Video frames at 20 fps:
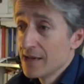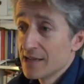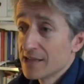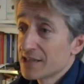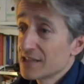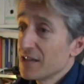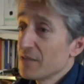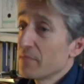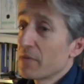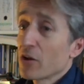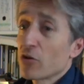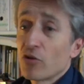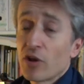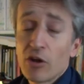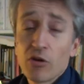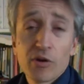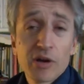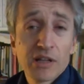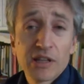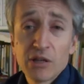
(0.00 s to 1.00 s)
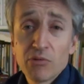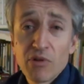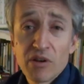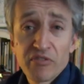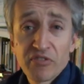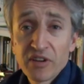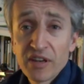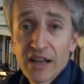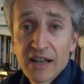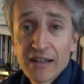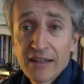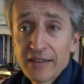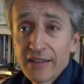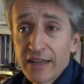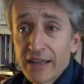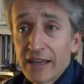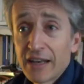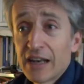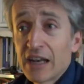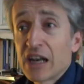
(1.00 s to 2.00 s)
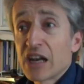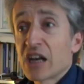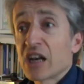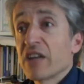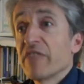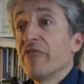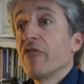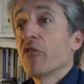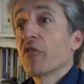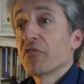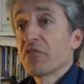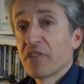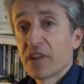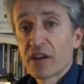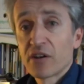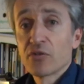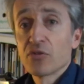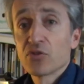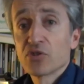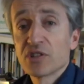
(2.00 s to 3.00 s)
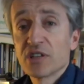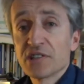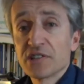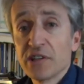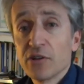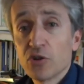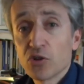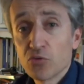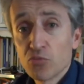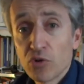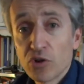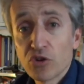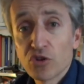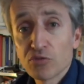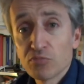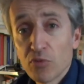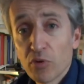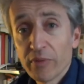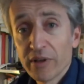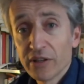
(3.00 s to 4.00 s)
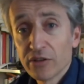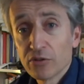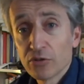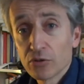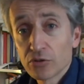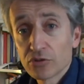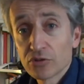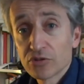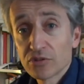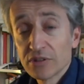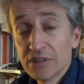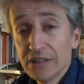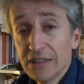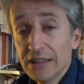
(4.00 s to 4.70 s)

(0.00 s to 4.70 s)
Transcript: siempre con el objetivo al final de reforzarnos desde los buenos momentos,